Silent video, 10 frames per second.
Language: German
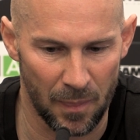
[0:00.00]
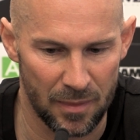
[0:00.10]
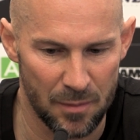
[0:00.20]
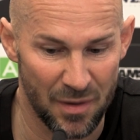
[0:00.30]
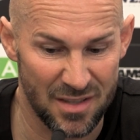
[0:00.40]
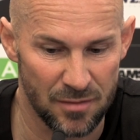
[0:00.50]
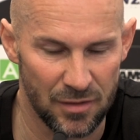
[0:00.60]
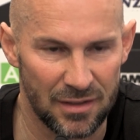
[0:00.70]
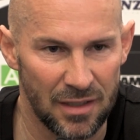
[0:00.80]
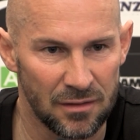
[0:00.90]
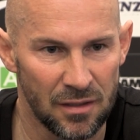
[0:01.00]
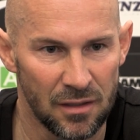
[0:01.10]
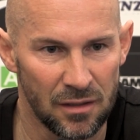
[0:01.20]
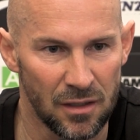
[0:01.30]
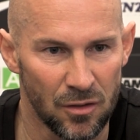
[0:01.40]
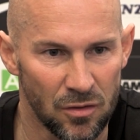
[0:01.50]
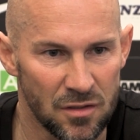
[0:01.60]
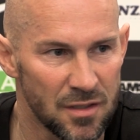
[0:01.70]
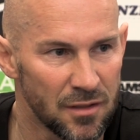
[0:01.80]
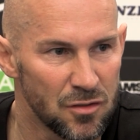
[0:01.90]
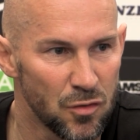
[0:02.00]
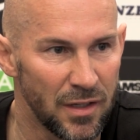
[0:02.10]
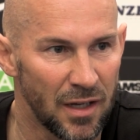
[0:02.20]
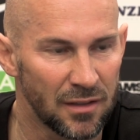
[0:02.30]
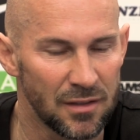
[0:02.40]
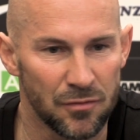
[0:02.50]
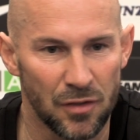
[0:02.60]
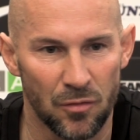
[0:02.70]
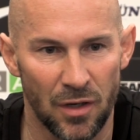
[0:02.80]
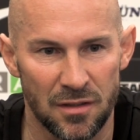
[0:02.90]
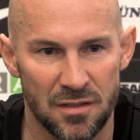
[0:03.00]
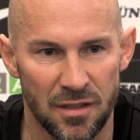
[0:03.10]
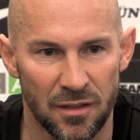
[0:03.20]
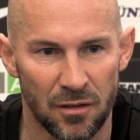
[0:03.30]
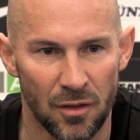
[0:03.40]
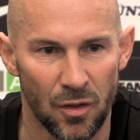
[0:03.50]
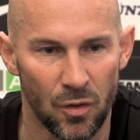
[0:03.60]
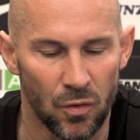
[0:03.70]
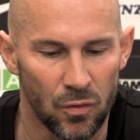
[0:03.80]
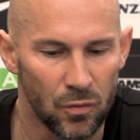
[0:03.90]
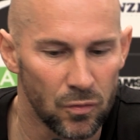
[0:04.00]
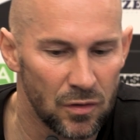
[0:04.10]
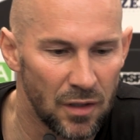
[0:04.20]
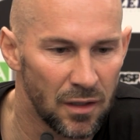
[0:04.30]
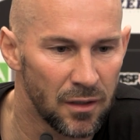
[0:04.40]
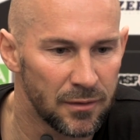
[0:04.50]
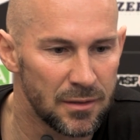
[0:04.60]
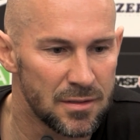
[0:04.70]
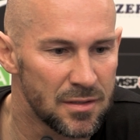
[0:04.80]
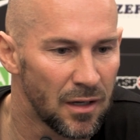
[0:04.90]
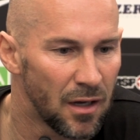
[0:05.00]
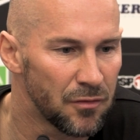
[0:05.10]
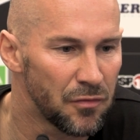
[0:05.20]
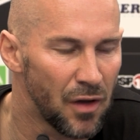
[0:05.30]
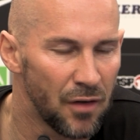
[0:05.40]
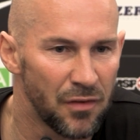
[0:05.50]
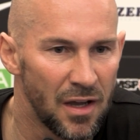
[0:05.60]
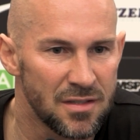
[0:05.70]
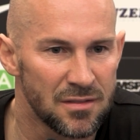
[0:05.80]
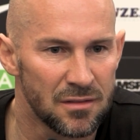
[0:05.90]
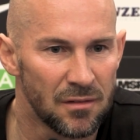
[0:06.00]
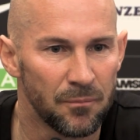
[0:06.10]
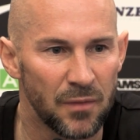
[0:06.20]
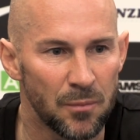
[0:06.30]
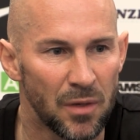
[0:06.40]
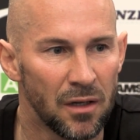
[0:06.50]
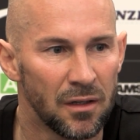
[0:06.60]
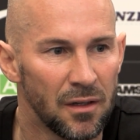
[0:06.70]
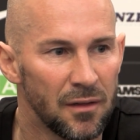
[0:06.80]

in die Passivität gerückt sind, zu inaktiv geworden sind. Und äh, das sind äh, Phasen, die wir,